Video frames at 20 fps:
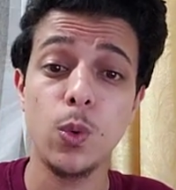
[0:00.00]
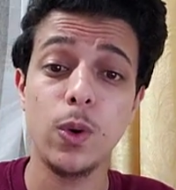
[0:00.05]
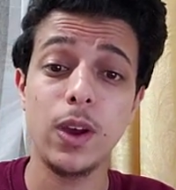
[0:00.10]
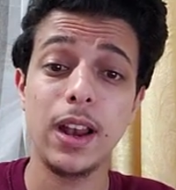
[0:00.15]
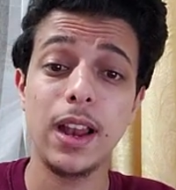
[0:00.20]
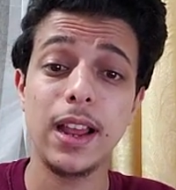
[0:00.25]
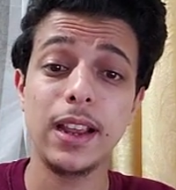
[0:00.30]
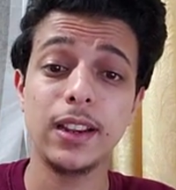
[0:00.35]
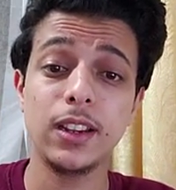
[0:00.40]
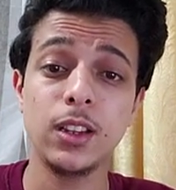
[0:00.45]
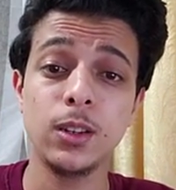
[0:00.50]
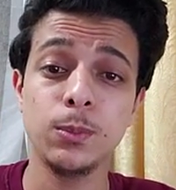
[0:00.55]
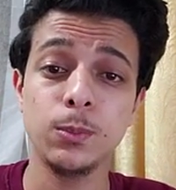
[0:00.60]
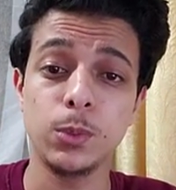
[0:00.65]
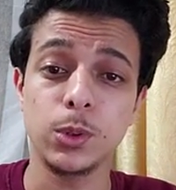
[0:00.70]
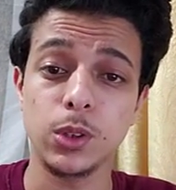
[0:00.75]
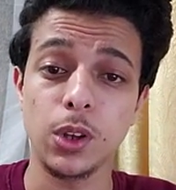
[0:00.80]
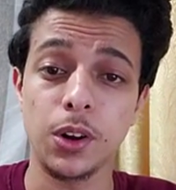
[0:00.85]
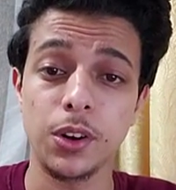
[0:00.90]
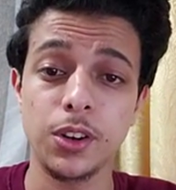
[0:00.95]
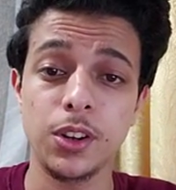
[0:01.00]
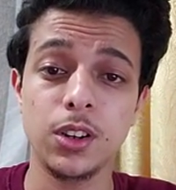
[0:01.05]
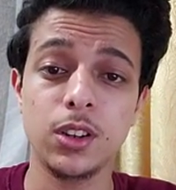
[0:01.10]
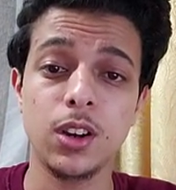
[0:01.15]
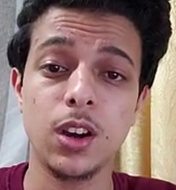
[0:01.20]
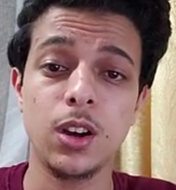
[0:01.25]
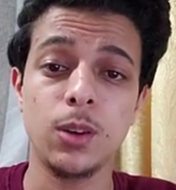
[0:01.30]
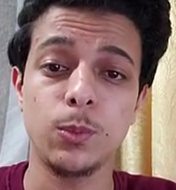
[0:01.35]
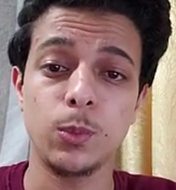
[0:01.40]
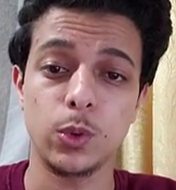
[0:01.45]
ولكن
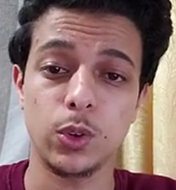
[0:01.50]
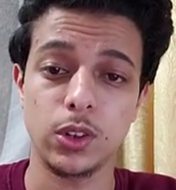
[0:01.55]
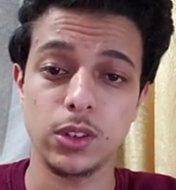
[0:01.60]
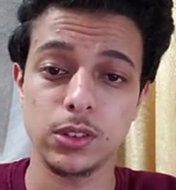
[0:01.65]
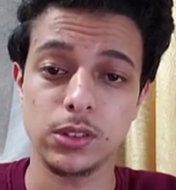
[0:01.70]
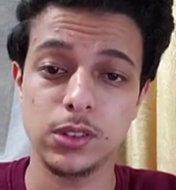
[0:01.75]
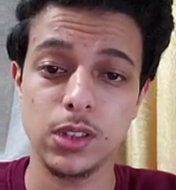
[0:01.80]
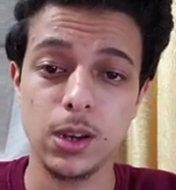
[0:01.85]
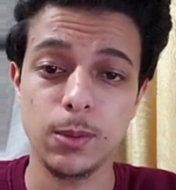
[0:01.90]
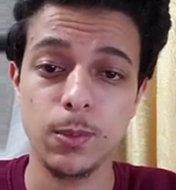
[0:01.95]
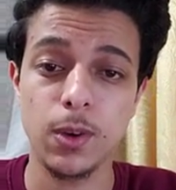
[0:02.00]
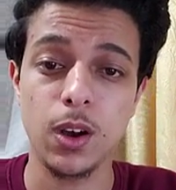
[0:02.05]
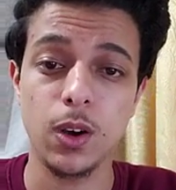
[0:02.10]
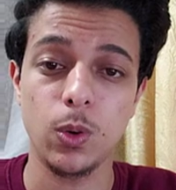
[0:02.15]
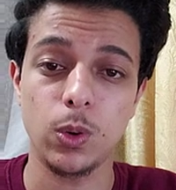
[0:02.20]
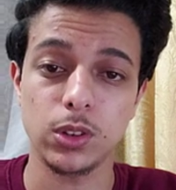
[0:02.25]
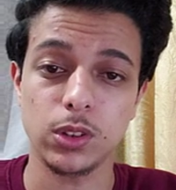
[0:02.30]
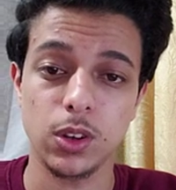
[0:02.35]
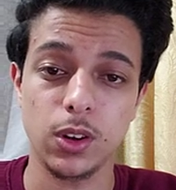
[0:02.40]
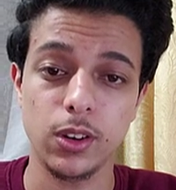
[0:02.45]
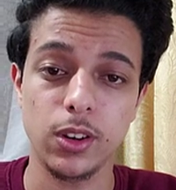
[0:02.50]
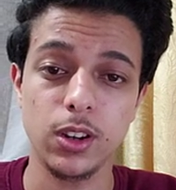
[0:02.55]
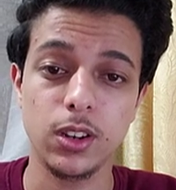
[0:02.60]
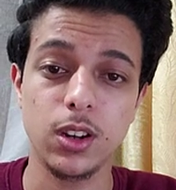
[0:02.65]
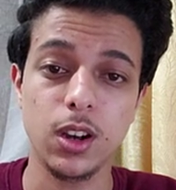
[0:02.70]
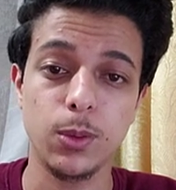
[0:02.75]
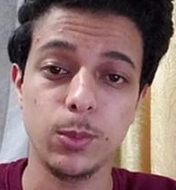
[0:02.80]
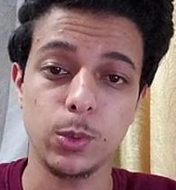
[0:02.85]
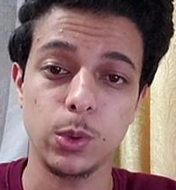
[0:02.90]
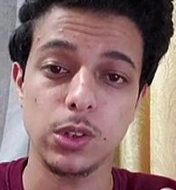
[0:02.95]
بطريقة منظمة
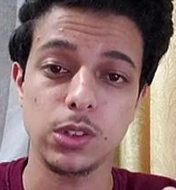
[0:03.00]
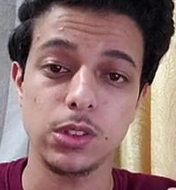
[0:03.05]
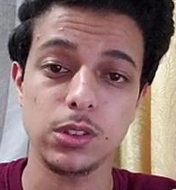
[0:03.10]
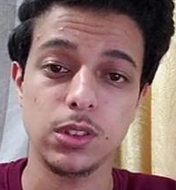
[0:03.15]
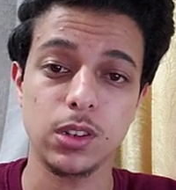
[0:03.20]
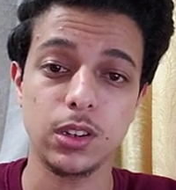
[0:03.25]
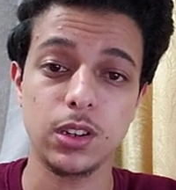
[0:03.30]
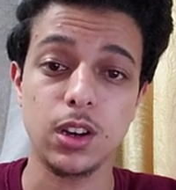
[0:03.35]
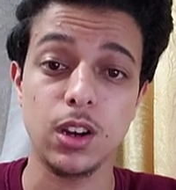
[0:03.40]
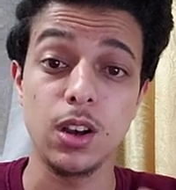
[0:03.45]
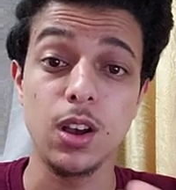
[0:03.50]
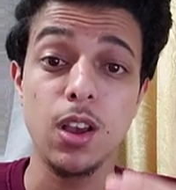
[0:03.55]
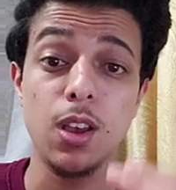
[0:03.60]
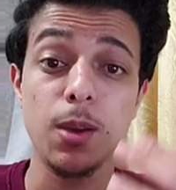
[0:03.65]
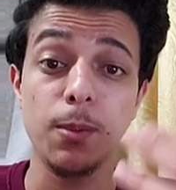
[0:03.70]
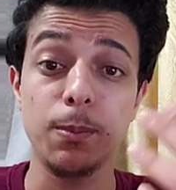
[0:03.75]
وطريقة منسقة